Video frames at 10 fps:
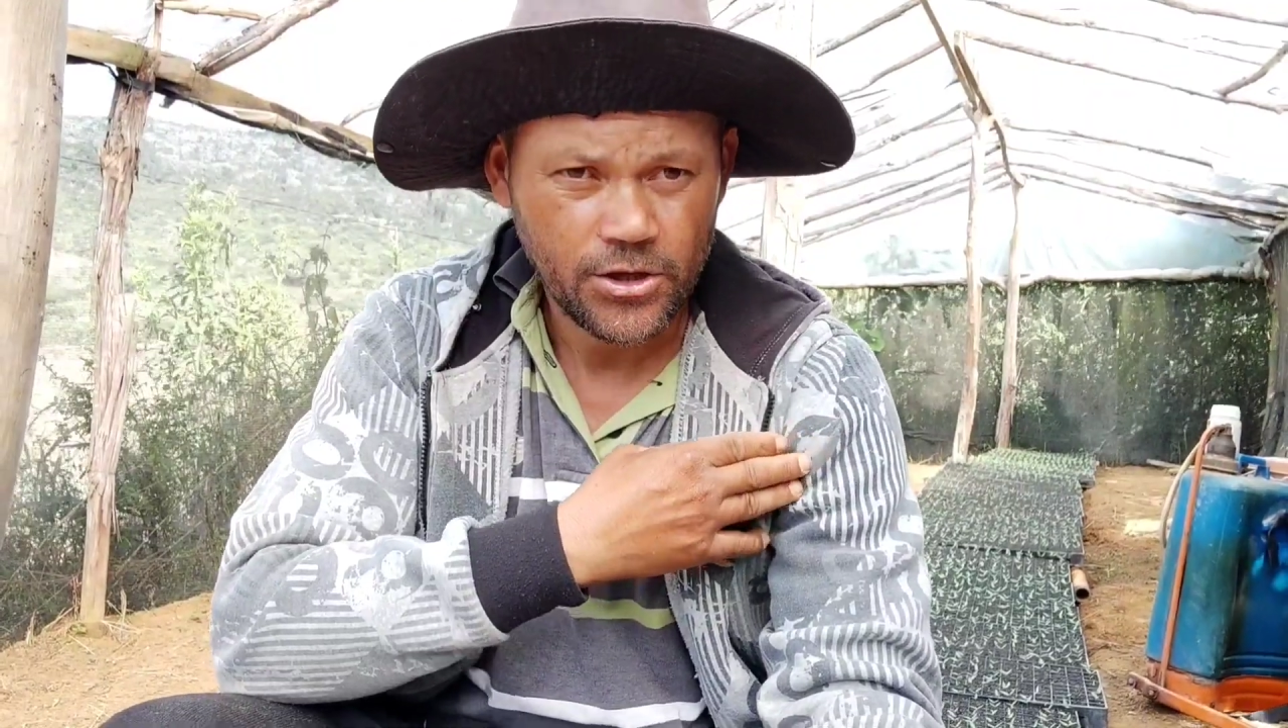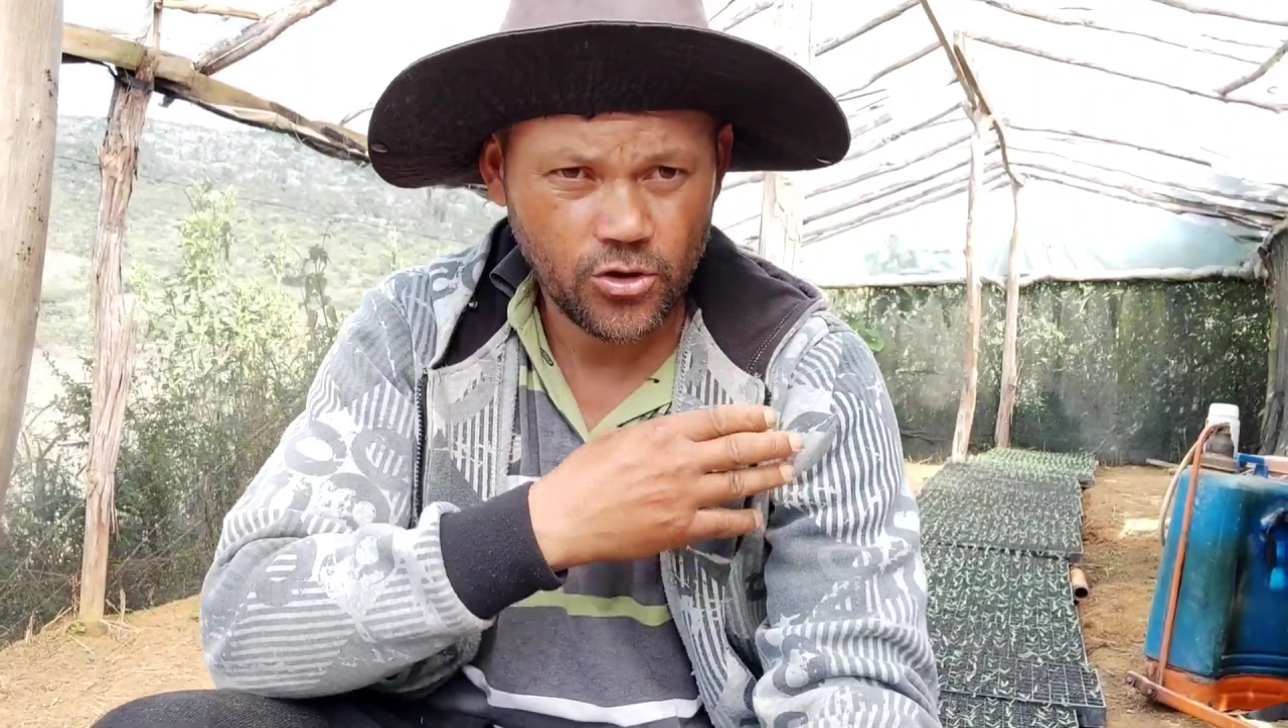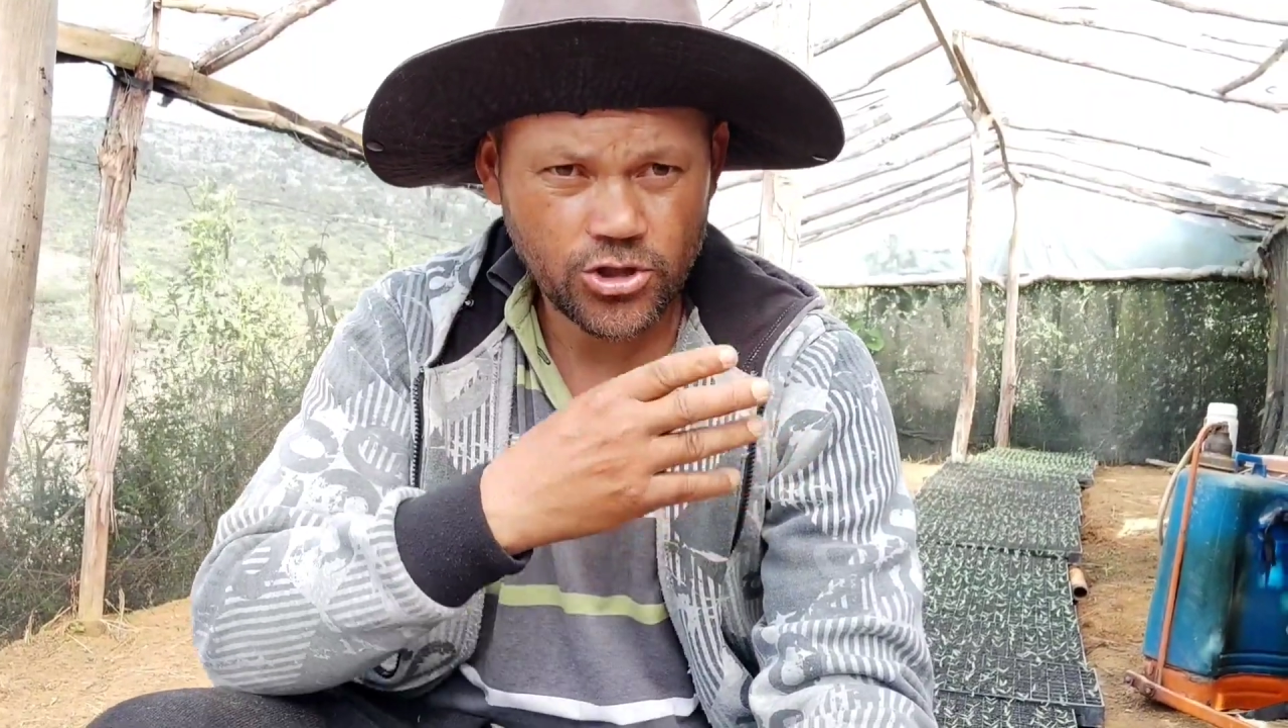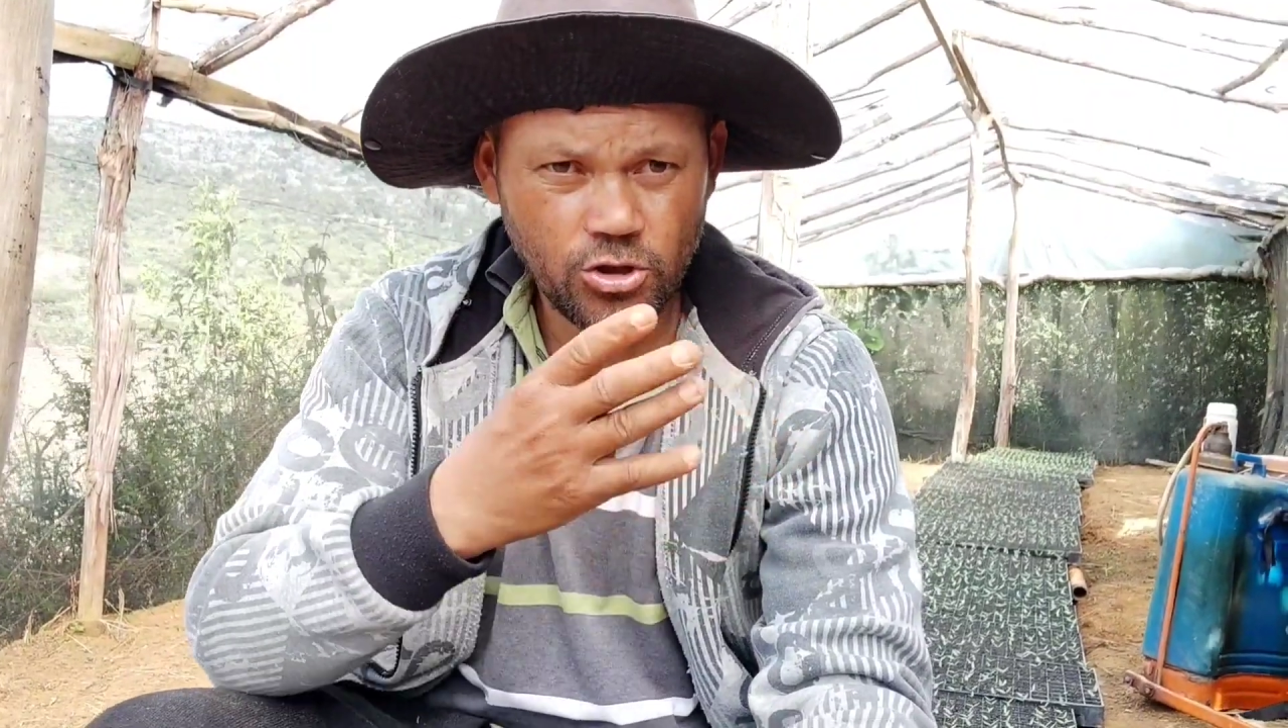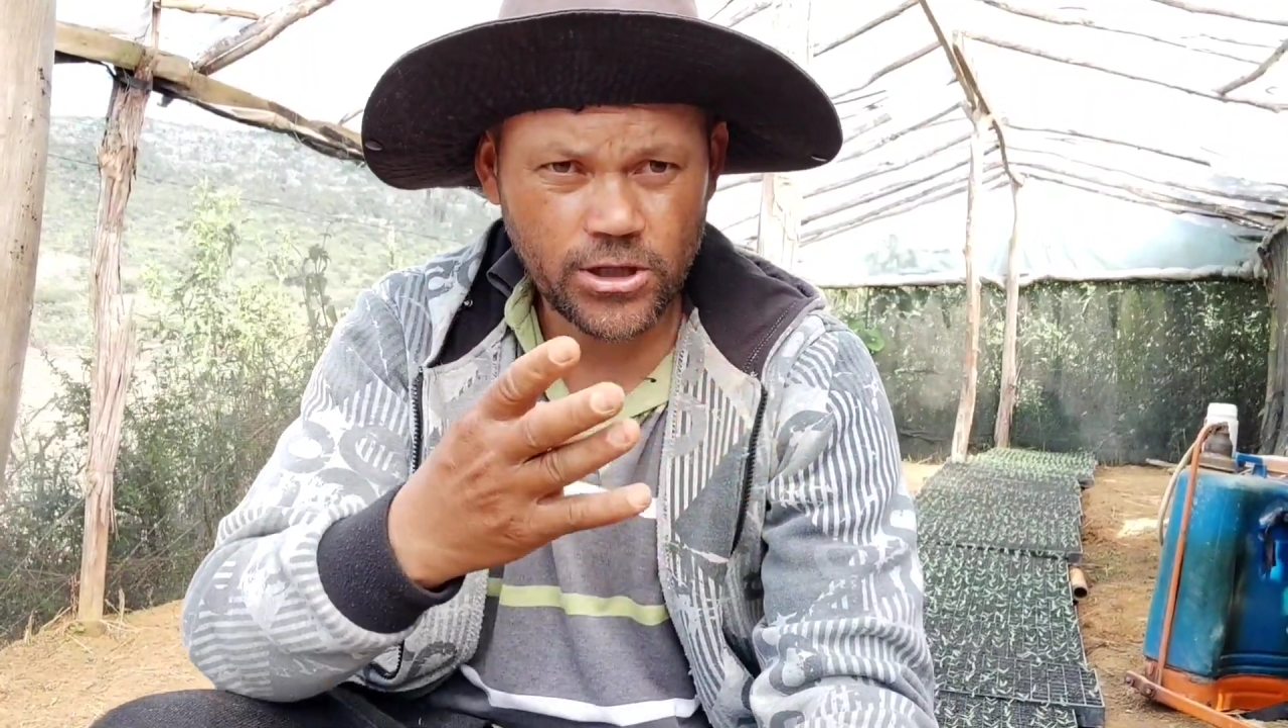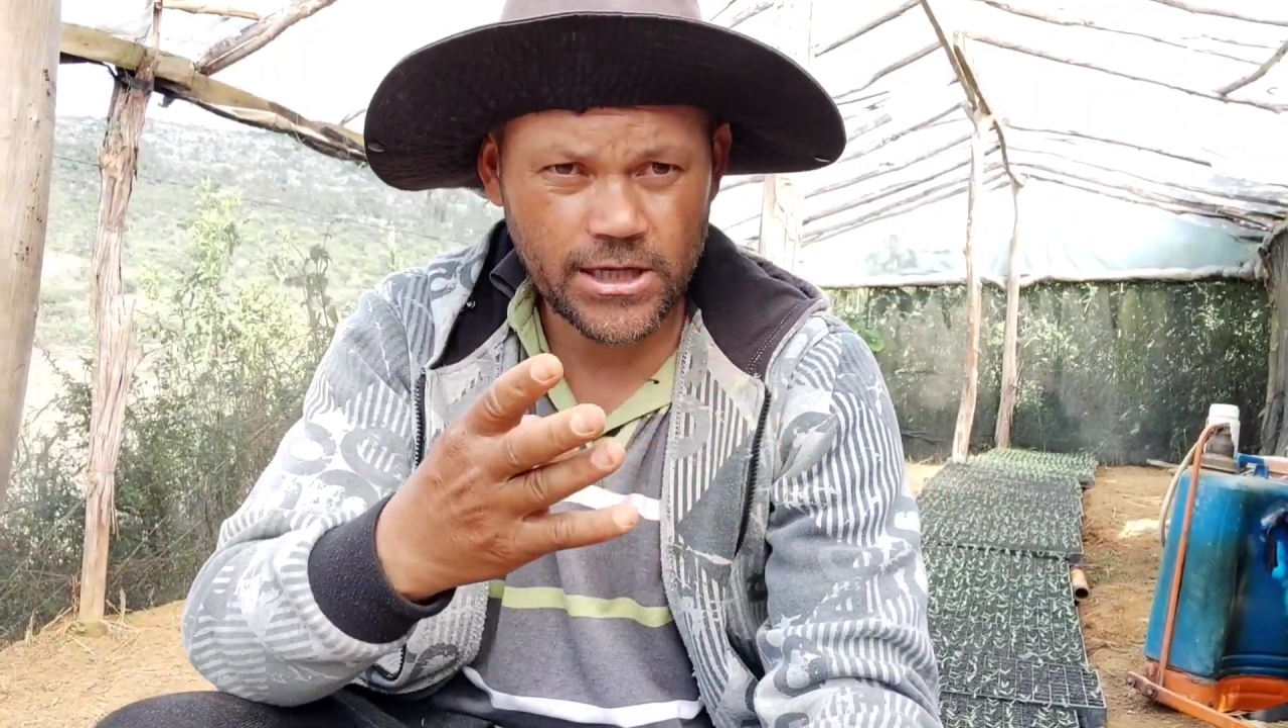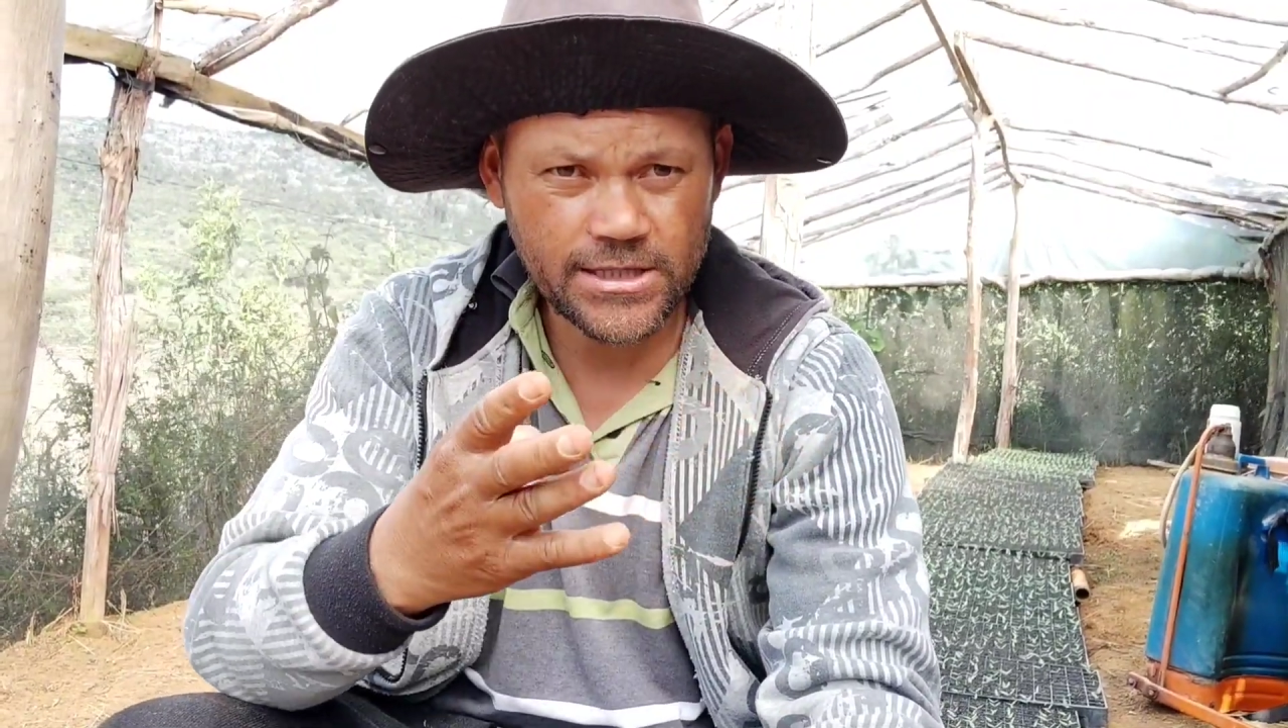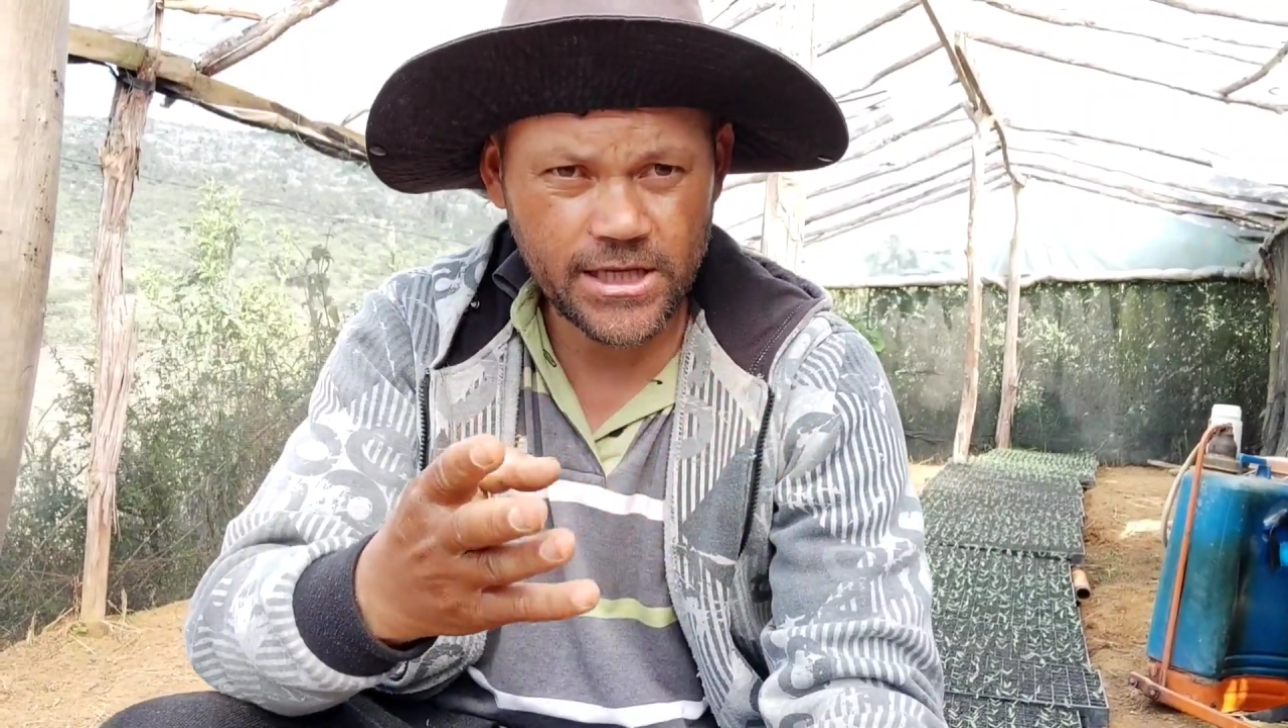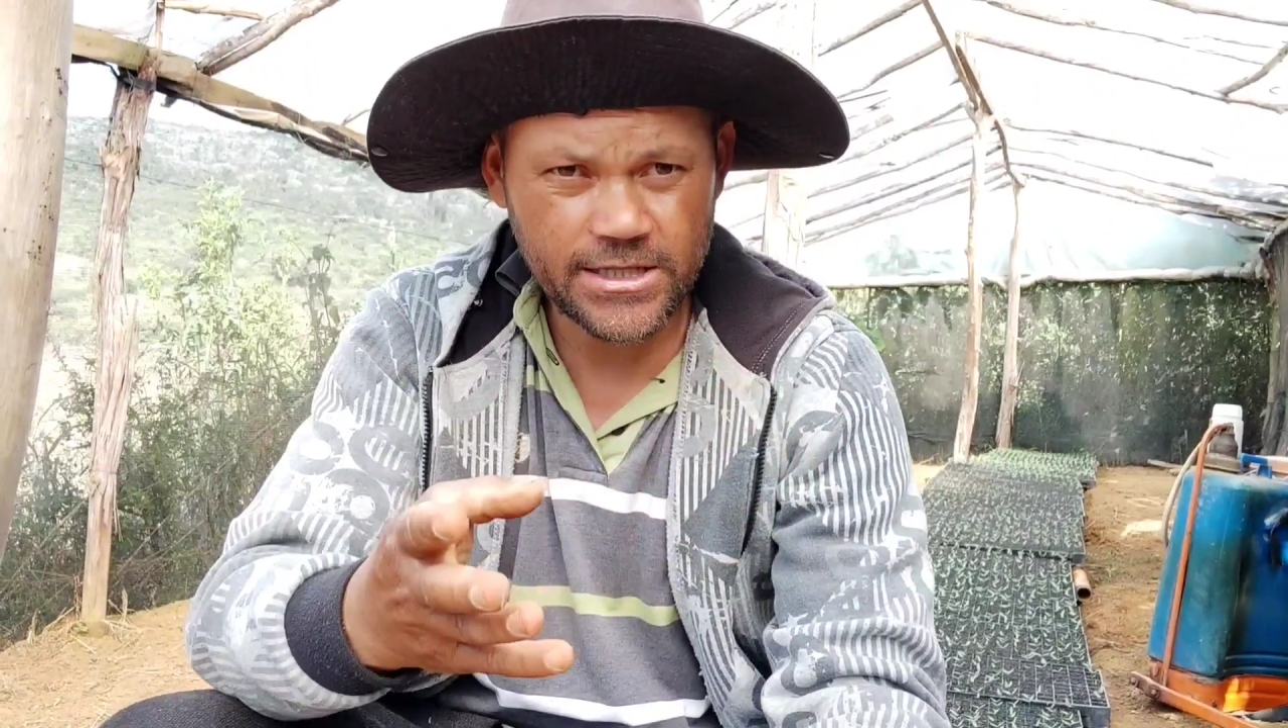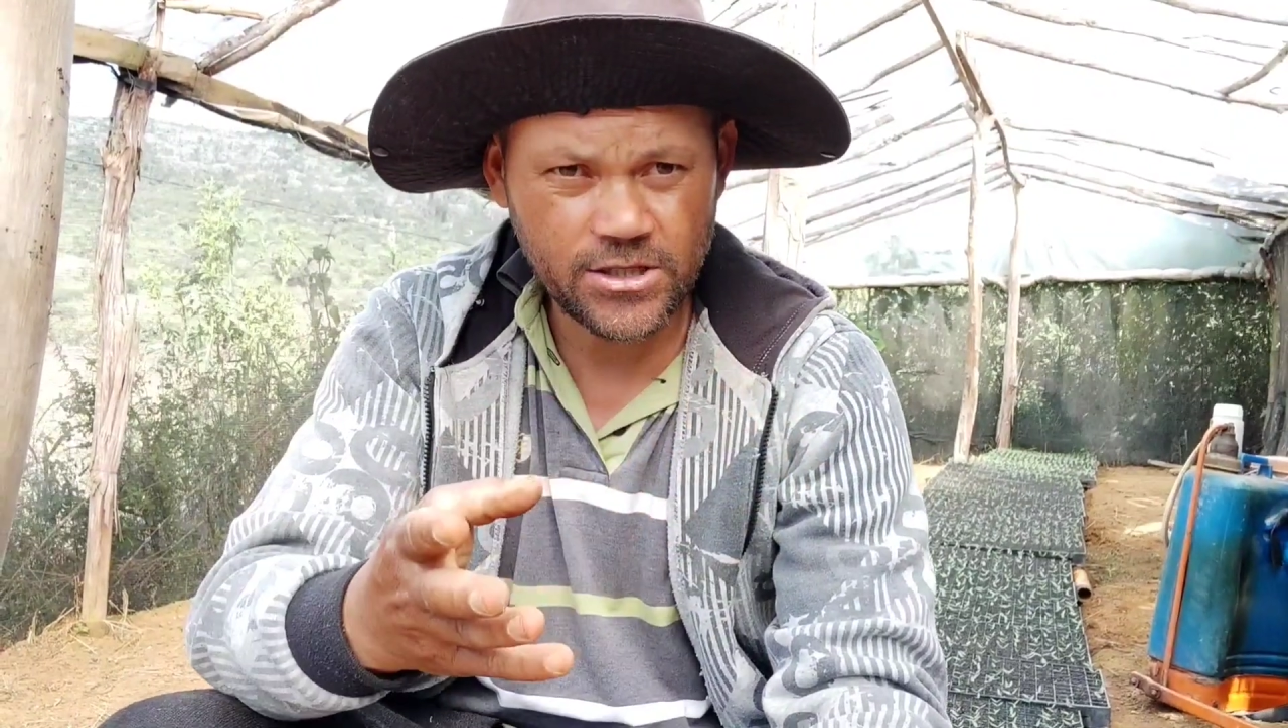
e hoje estou trazendo